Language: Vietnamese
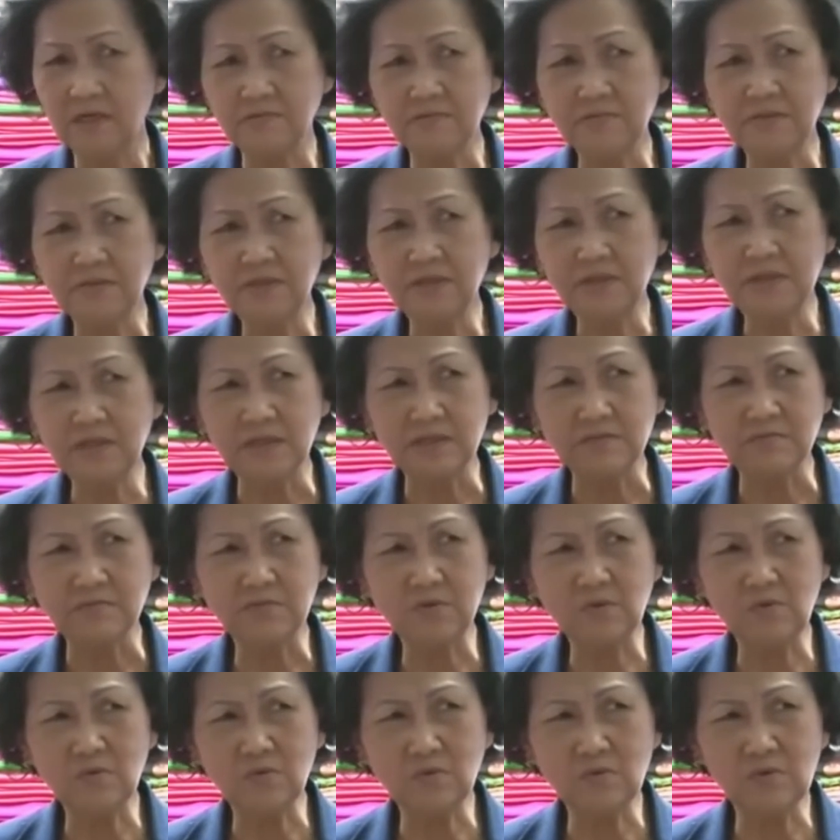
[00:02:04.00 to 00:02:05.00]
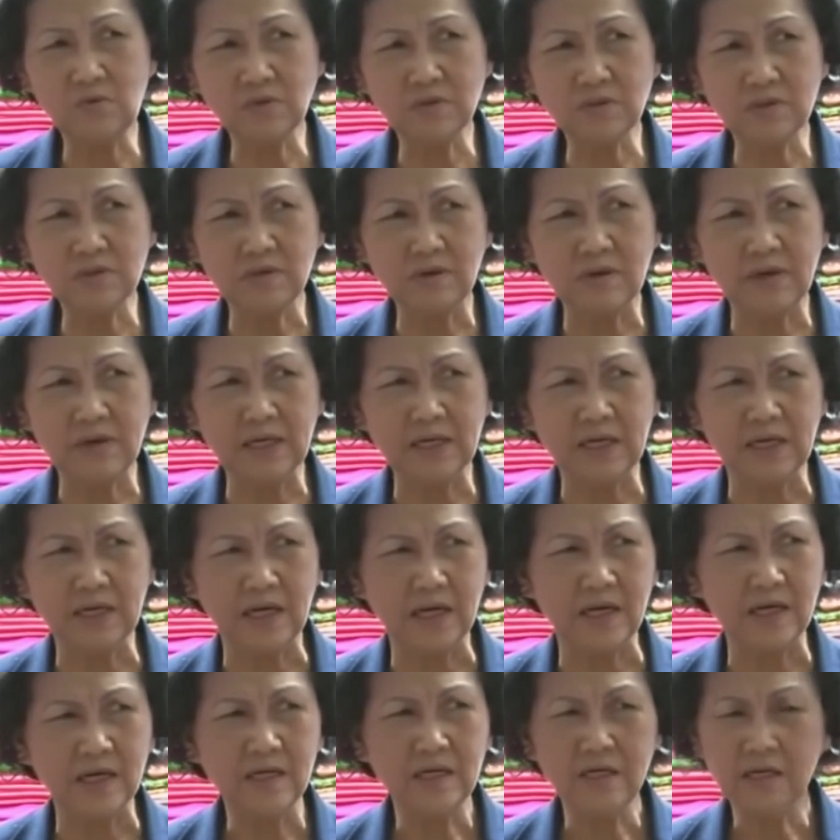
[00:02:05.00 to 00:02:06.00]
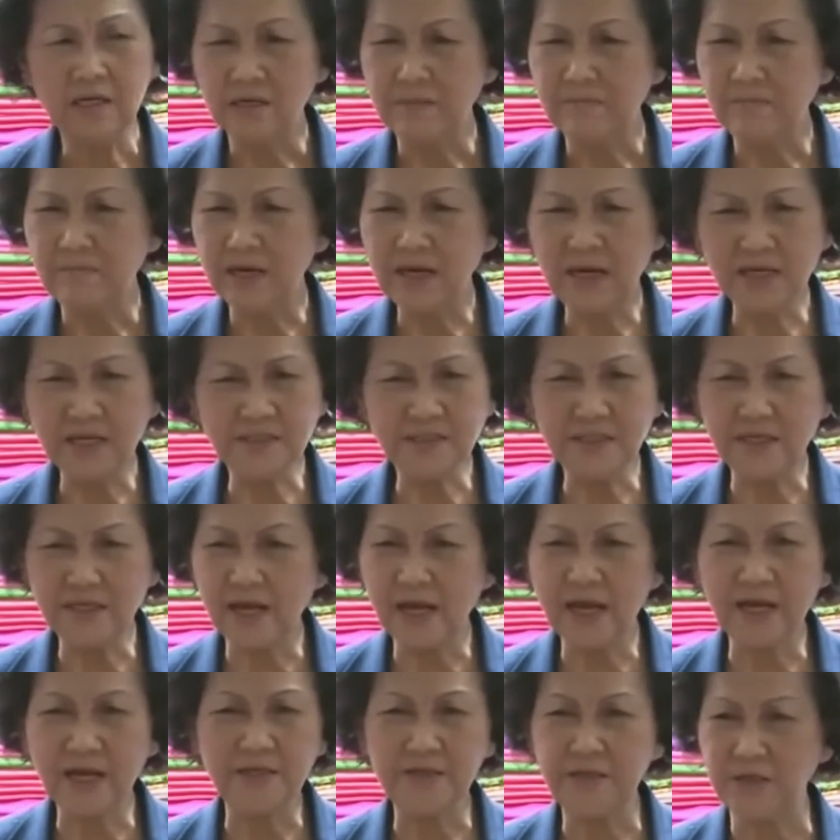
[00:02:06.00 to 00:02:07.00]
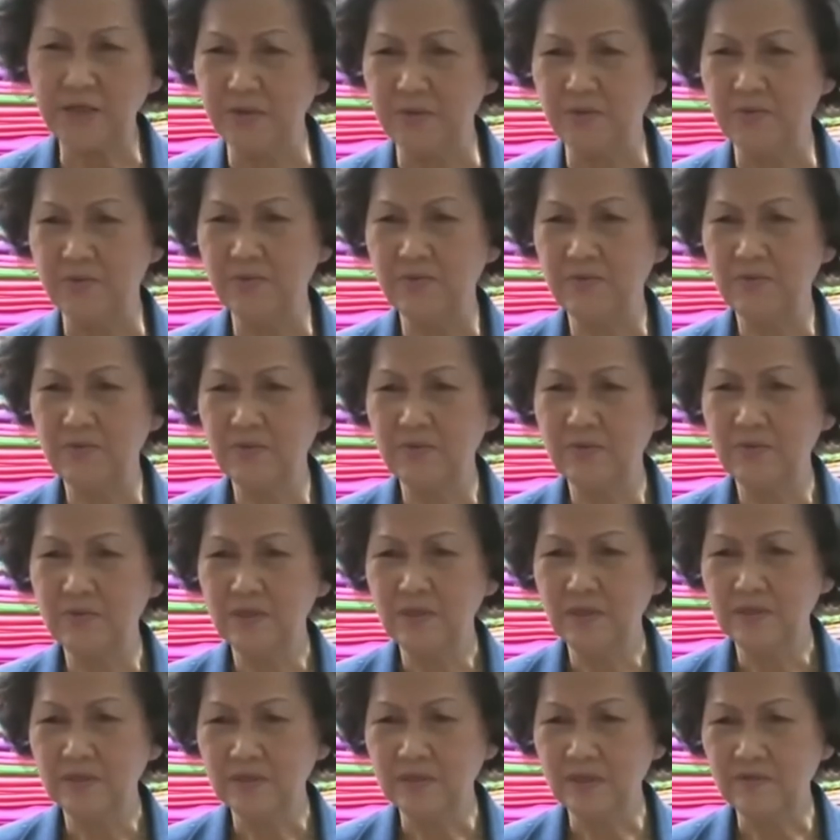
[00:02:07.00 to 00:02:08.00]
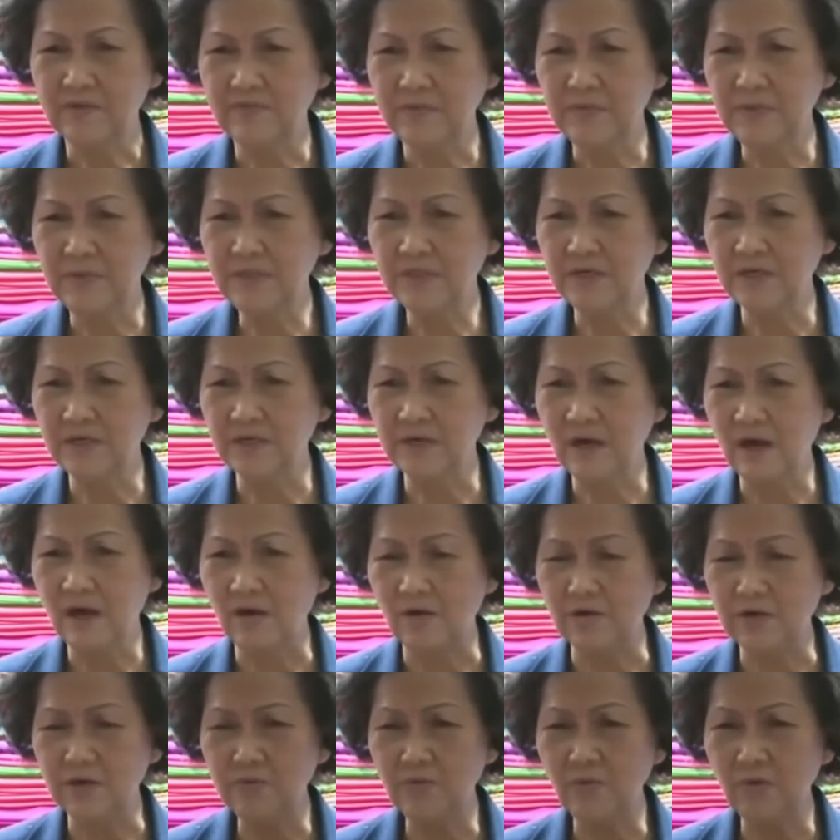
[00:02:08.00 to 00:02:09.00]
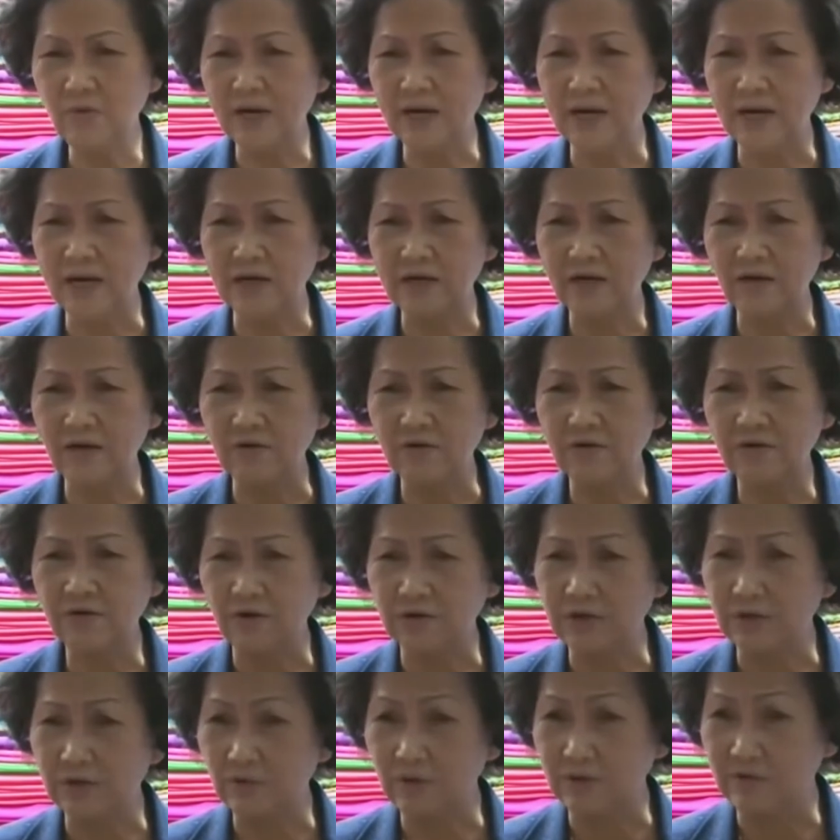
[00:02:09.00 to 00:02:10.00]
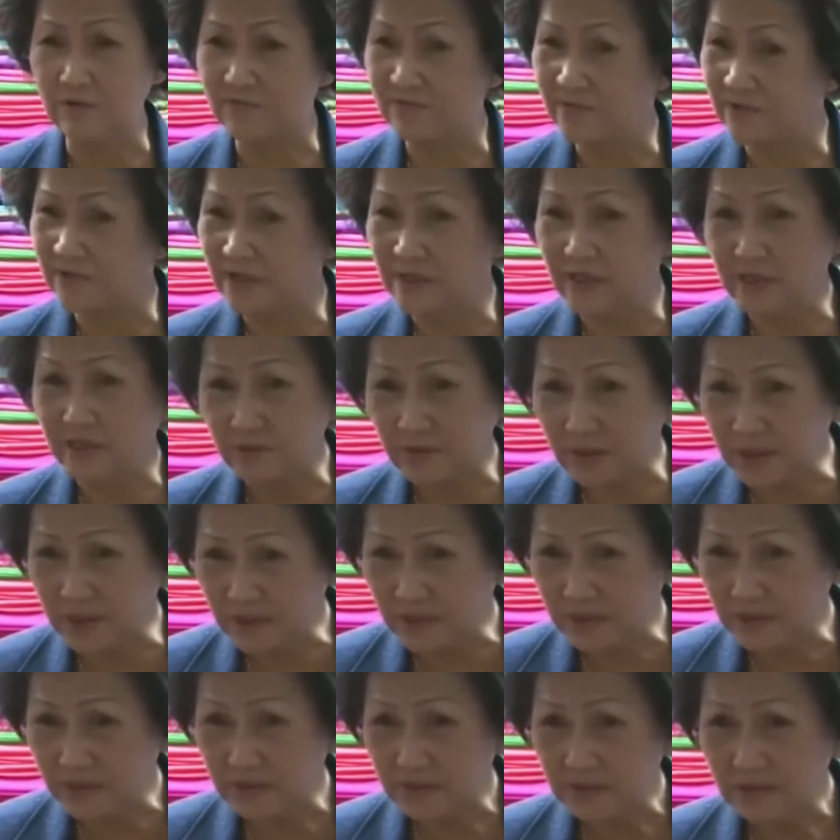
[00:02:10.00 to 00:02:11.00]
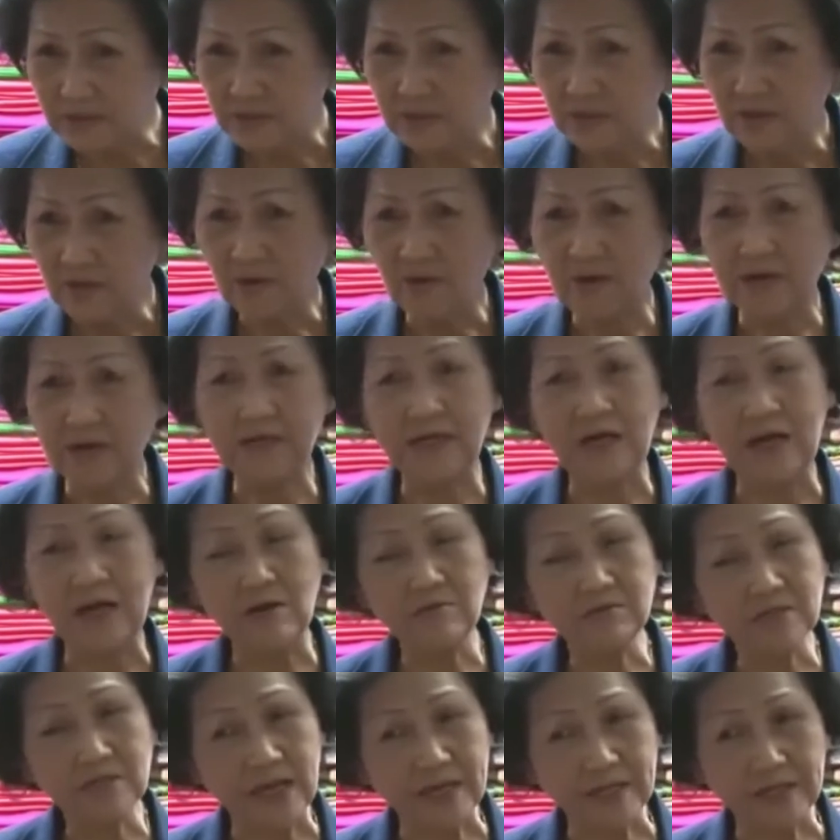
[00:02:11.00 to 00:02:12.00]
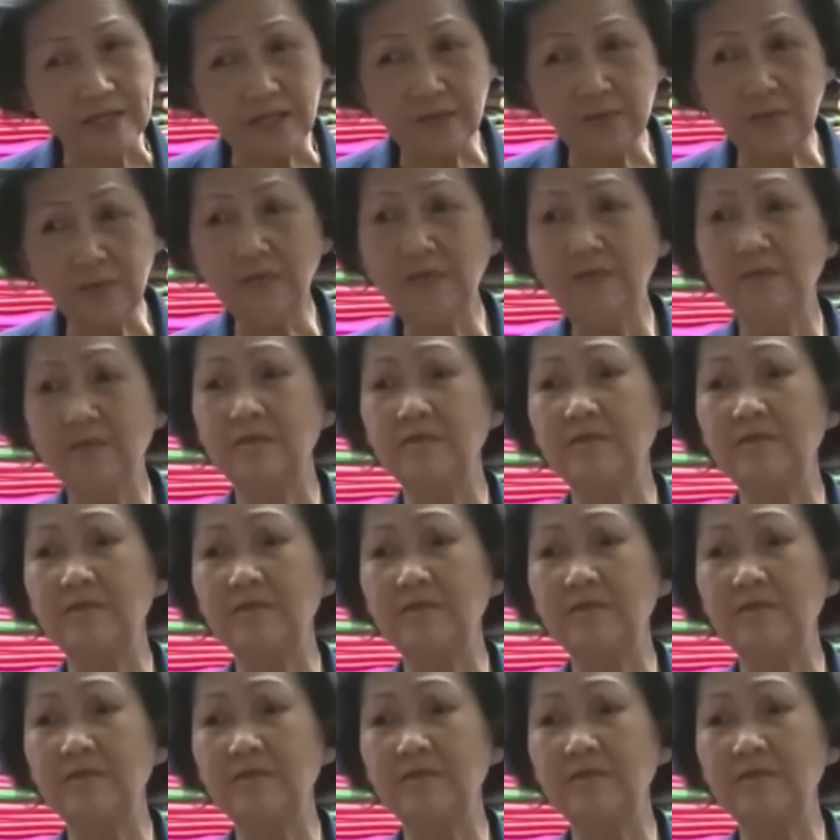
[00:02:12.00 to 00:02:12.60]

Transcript: như là Trung Quốc hay là Malaysia nhiều. Tại vì bây giờ họ đi mua hàng họ có đòi là quần phi Thái Tuấn hoặc là áo dài Thái Tuấn.